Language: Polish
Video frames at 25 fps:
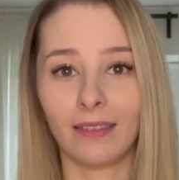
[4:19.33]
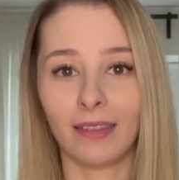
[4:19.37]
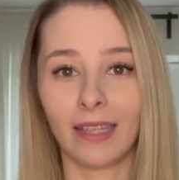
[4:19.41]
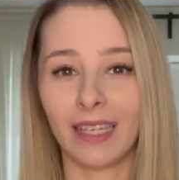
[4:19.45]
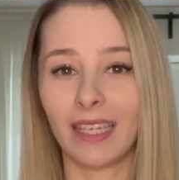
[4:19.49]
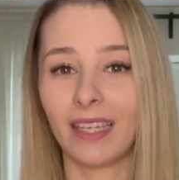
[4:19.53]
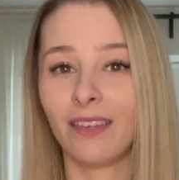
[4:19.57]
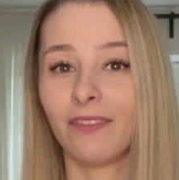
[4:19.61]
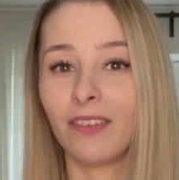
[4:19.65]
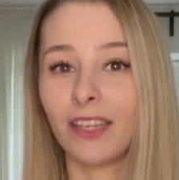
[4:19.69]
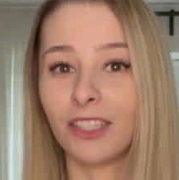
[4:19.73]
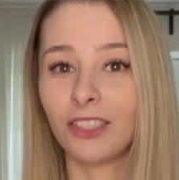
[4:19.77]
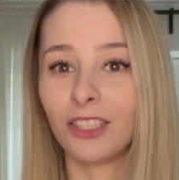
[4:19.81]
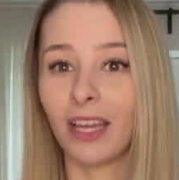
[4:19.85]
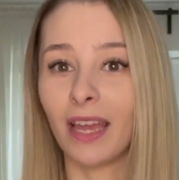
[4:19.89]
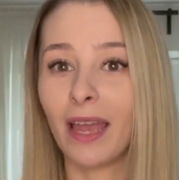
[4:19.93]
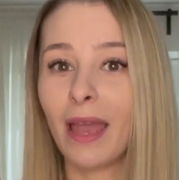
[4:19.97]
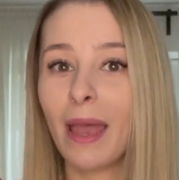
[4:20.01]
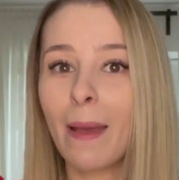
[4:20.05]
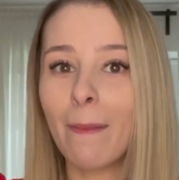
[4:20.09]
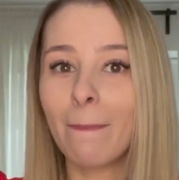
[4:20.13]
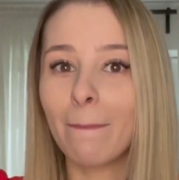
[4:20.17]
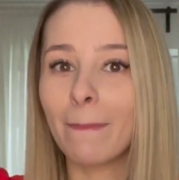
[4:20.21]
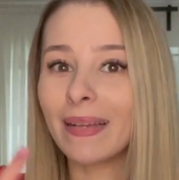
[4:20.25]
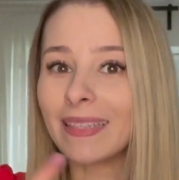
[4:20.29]
Taki wiecie,
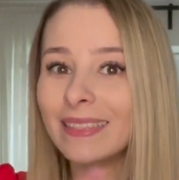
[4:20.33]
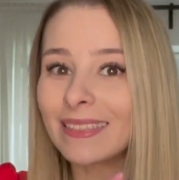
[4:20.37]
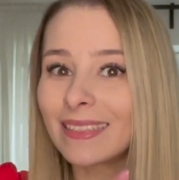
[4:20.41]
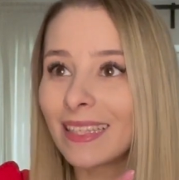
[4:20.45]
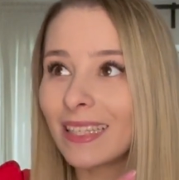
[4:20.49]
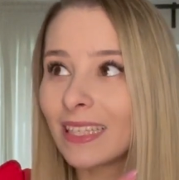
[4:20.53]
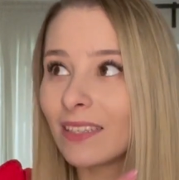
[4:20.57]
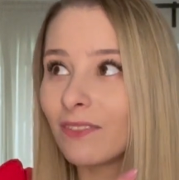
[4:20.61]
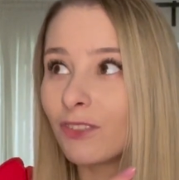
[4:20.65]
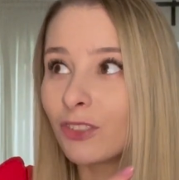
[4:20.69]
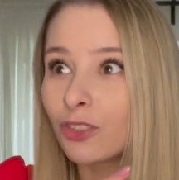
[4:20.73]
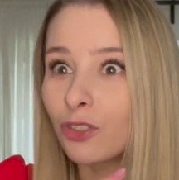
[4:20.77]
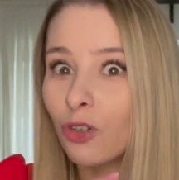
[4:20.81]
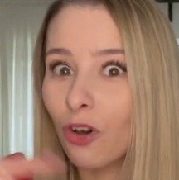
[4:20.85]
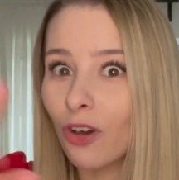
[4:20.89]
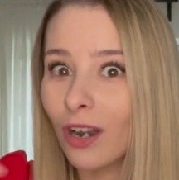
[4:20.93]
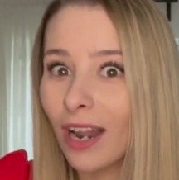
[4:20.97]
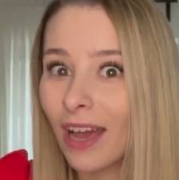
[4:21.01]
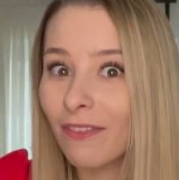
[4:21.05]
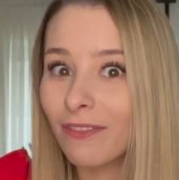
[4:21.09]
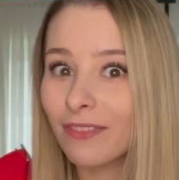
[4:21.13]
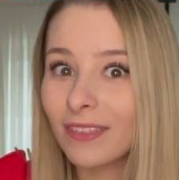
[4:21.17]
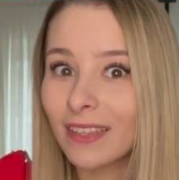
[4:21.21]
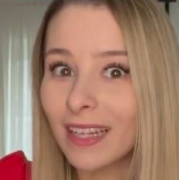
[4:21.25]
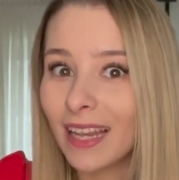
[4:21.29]
bez telewizora
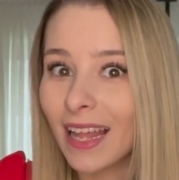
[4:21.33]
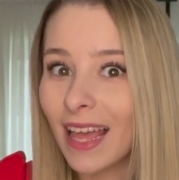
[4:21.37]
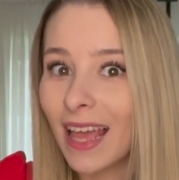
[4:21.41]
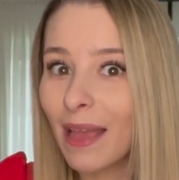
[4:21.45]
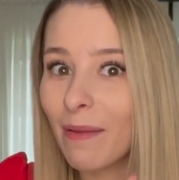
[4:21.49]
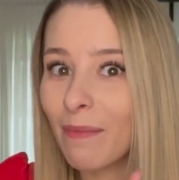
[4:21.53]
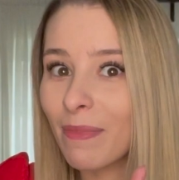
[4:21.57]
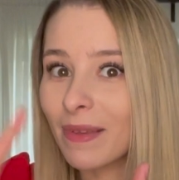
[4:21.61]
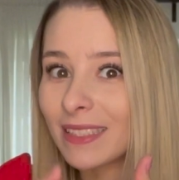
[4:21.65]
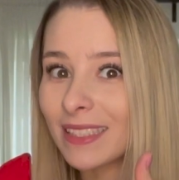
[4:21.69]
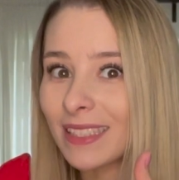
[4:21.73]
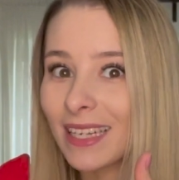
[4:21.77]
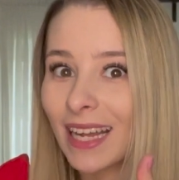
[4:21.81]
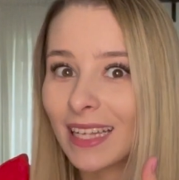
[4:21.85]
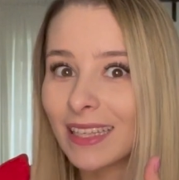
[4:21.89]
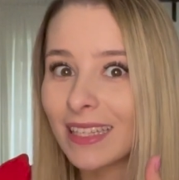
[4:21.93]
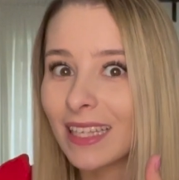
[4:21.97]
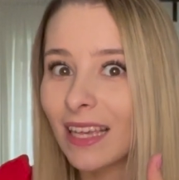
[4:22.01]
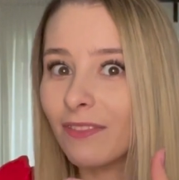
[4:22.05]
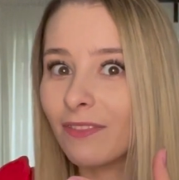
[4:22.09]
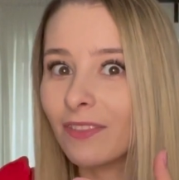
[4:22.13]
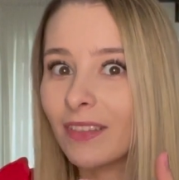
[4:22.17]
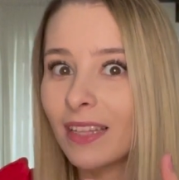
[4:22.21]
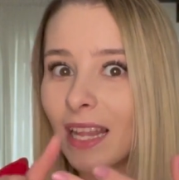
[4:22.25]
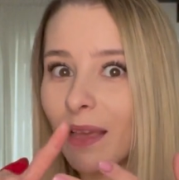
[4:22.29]
w tle, bez radia
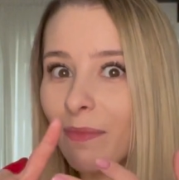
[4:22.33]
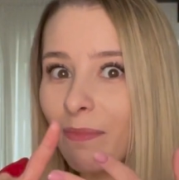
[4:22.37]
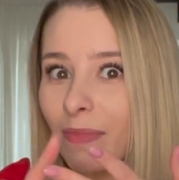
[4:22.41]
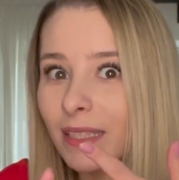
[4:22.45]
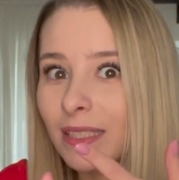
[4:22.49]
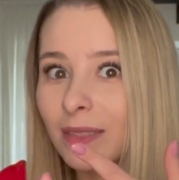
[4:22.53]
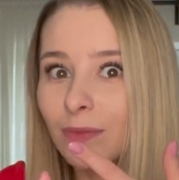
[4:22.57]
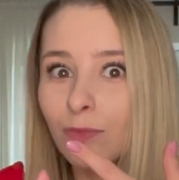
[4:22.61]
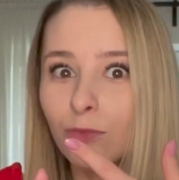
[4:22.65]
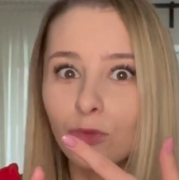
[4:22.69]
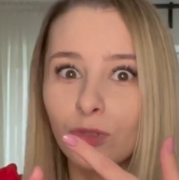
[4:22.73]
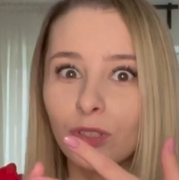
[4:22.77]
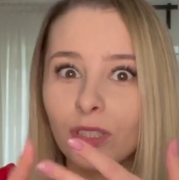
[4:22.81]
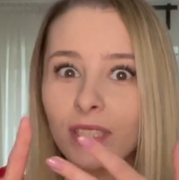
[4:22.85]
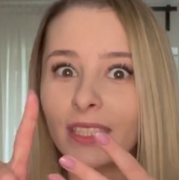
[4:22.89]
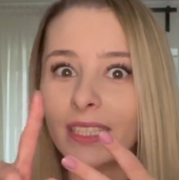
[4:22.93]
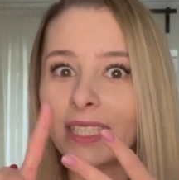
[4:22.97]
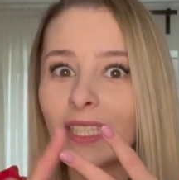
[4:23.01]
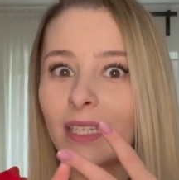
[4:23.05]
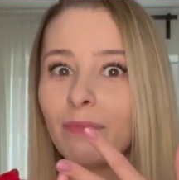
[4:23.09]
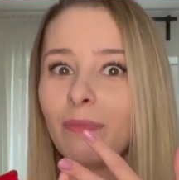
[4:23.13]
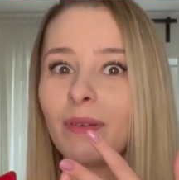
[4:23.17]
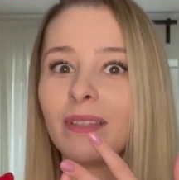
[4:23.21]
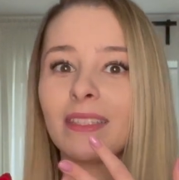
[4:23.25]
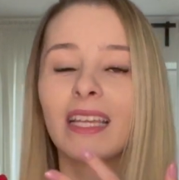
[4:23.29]
w tle, bez
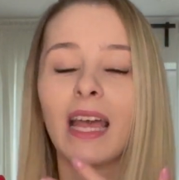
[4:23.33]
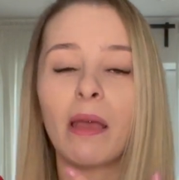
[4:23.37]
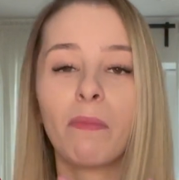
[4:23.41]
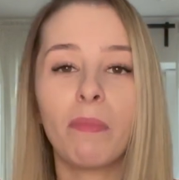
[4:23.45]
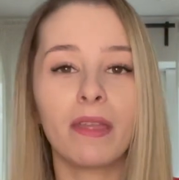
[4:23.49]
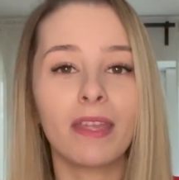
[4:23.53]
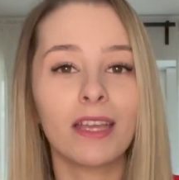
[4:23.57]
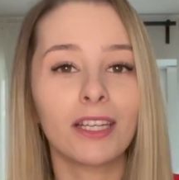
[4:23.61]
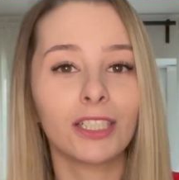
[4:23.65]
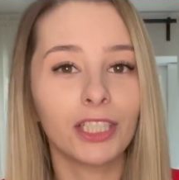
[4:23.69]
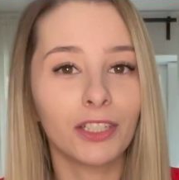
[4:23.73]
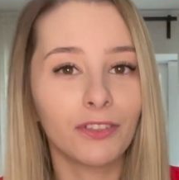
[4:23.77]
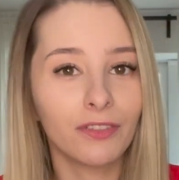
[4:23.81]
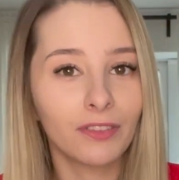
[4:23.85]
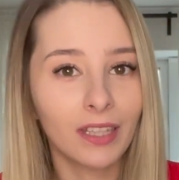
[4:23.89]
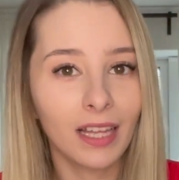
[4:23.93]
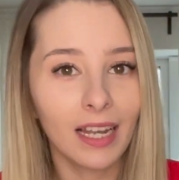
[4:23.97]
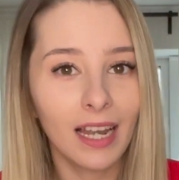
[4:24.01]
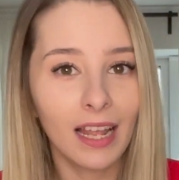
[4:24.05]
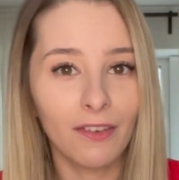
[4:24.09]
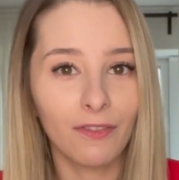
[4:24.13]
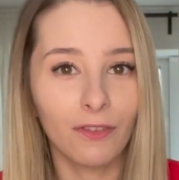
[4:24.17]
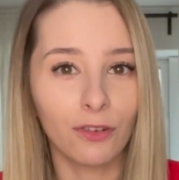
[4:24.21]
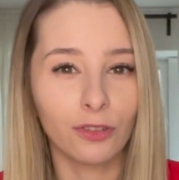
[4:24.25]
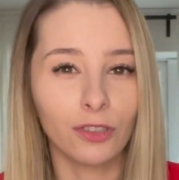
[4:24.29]
muzyki, bez gapienia się w
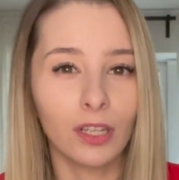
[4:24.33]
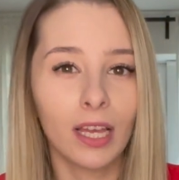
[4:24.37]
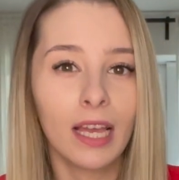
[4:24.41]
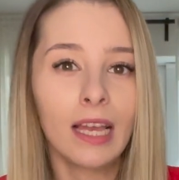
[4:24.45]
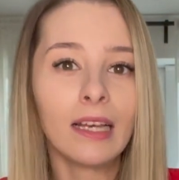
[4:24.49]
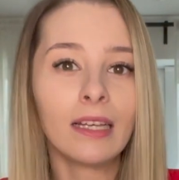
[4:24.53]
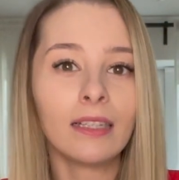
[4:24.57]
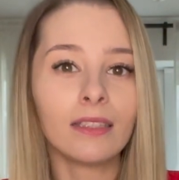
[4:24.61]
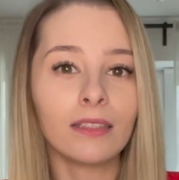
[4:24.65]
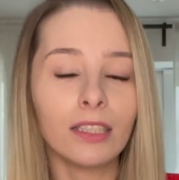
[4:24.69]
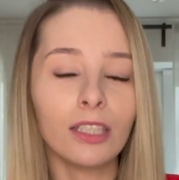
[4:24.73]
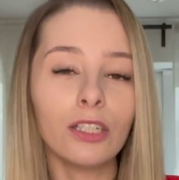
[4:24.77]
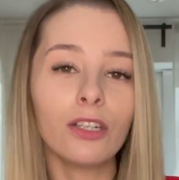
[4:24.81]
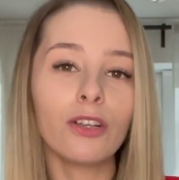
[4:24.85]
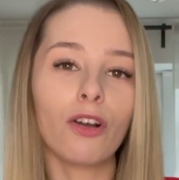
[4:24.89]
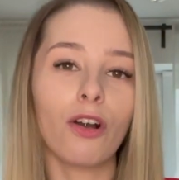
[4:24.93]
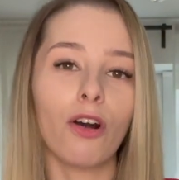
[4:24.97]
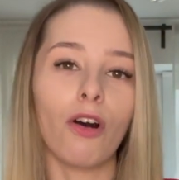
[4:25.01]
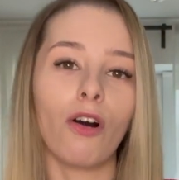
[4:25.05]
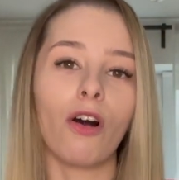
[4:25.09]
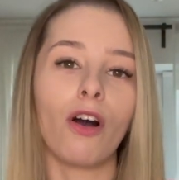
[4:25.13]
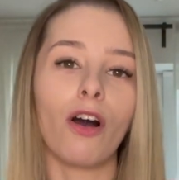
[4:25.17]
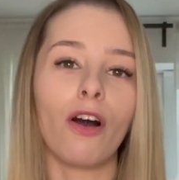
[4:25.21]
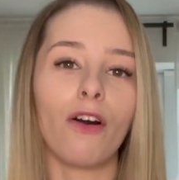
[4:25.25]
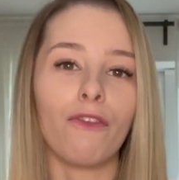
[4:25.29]
telefon.
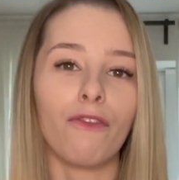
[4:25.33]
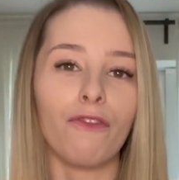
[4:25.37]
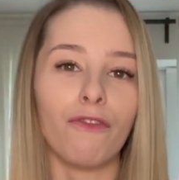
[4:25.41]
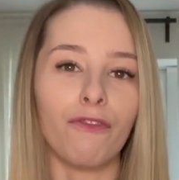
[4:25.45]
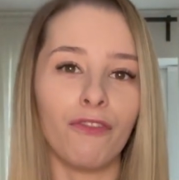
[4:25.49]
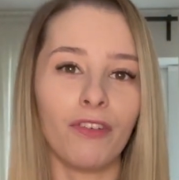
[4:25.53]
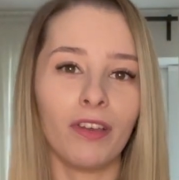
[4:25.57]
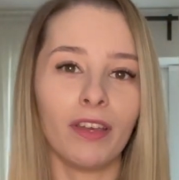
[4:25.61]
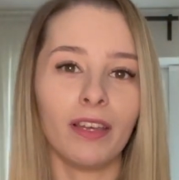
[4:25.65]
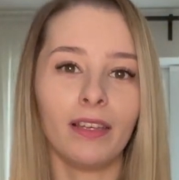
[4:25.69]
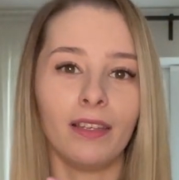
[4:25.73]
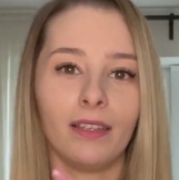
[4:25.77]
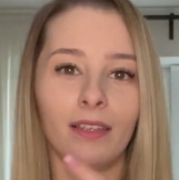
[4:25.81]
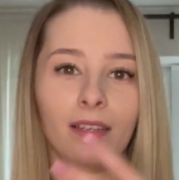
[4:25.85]
Tylko wy